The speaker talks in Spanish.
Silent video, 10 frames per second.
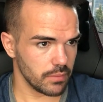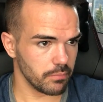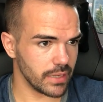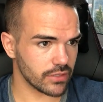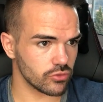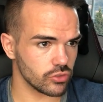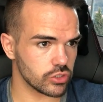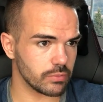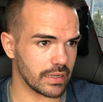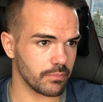
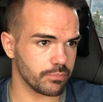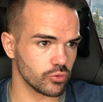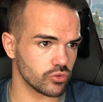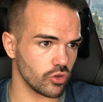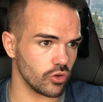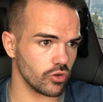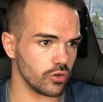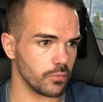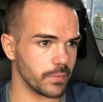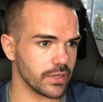
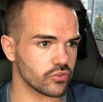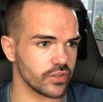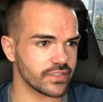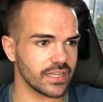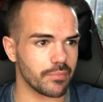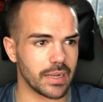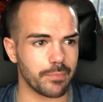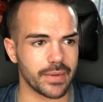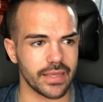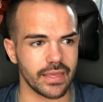Marcus.oo, maltodextrina
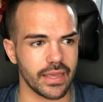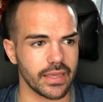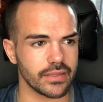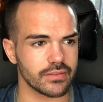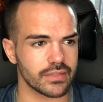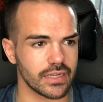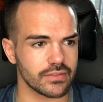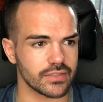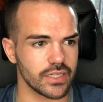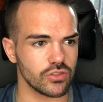para pre e
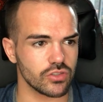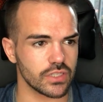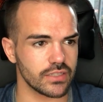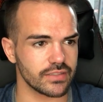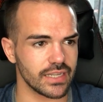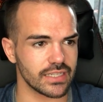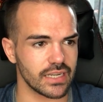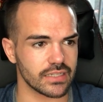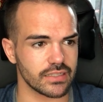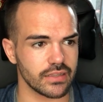entrenos en tiradas
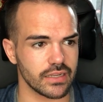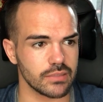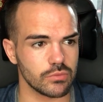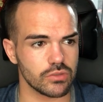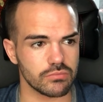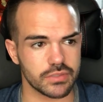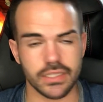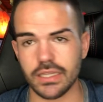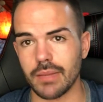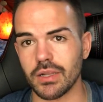largas de ciclismo.
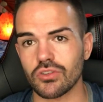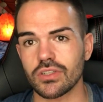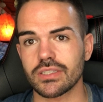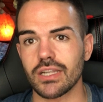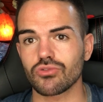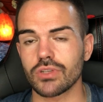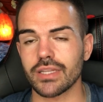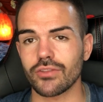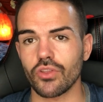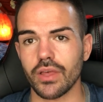Sí, la maltodextrina es un
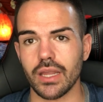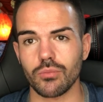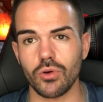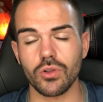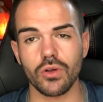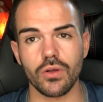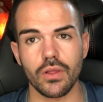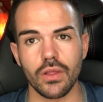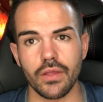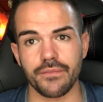hidrato de carbono
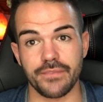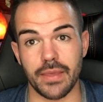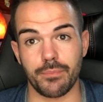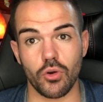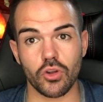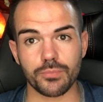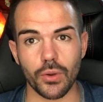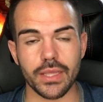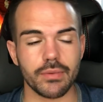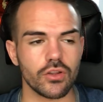de pocos
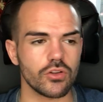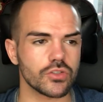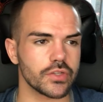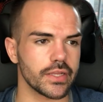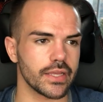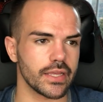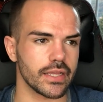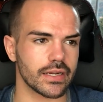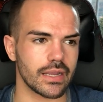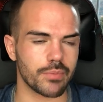polímeros,
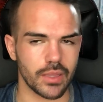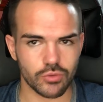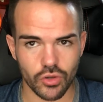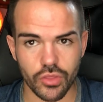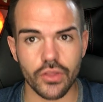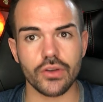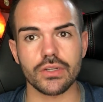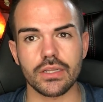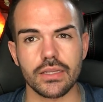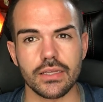eh, rápida
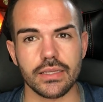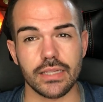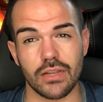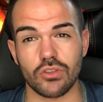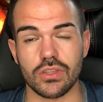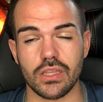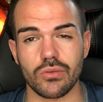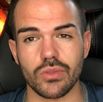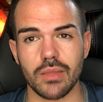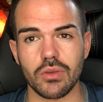absorción y alto índice
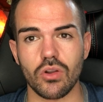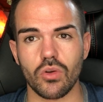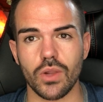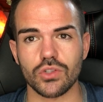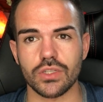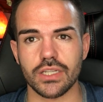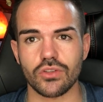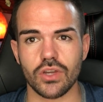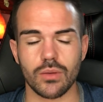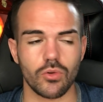glucémico, lo cual es un
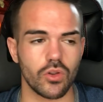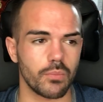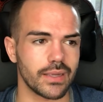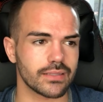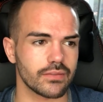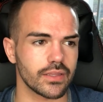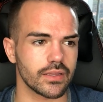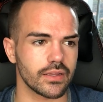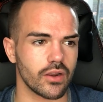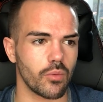hidrato de carbono
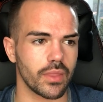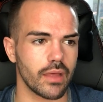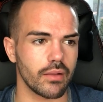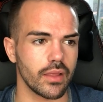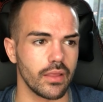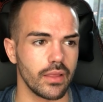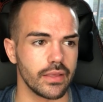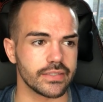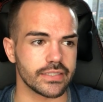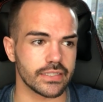bastante recomendable.
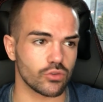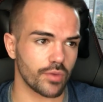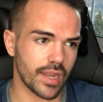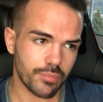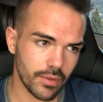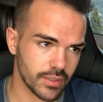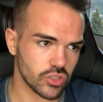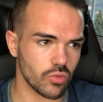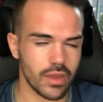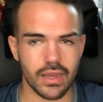Si tuvieras problemas
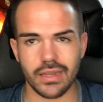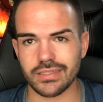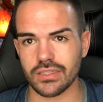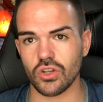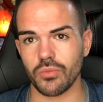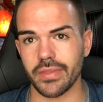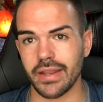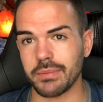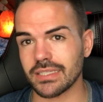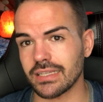estomacales, sí que te
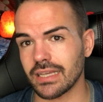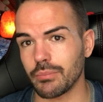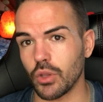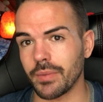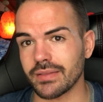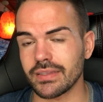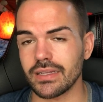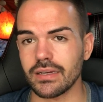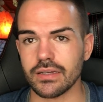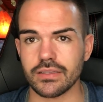recomendaría pasar a la
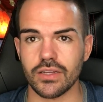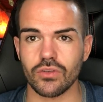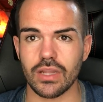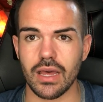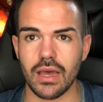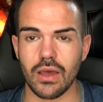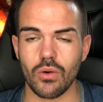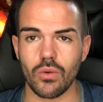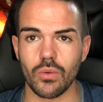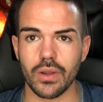amilopectina, que tiene una,
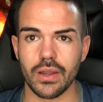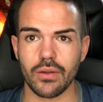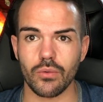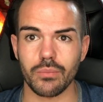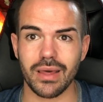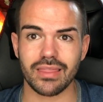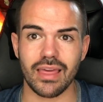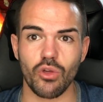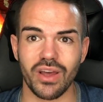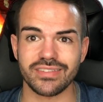un,
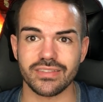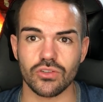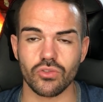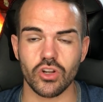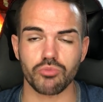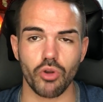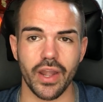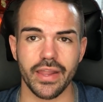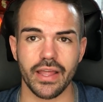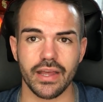vaciado gástrico y una
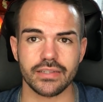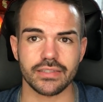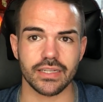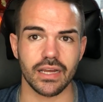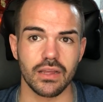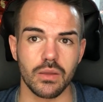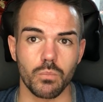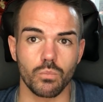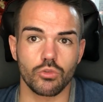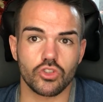osmolaridad gástrica
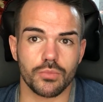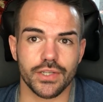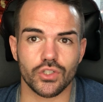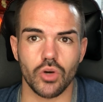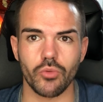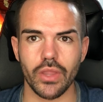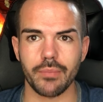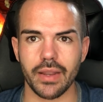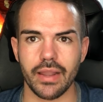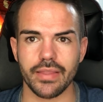mucho más
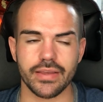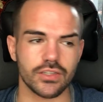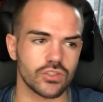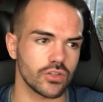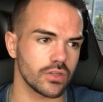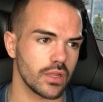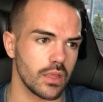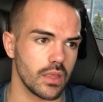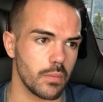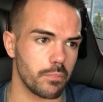cómoda para la digestión,
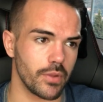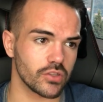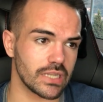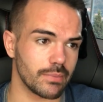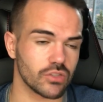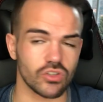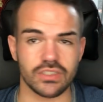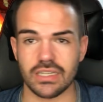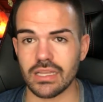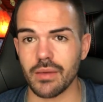pero si la no te
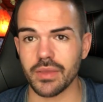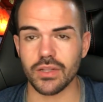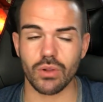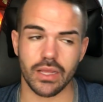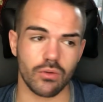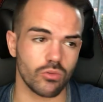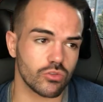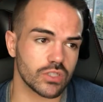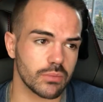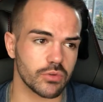da bien, igual que
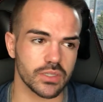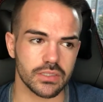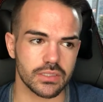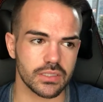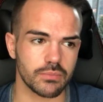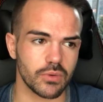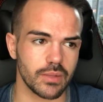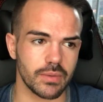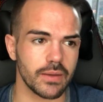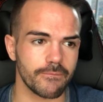glucosa, pues sin
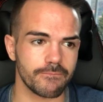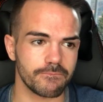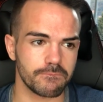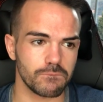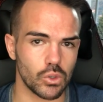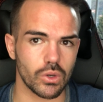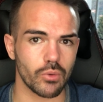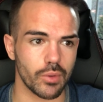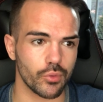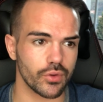problema. Mm, veo una
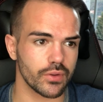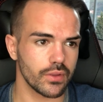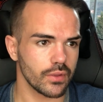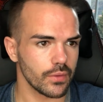buena opción.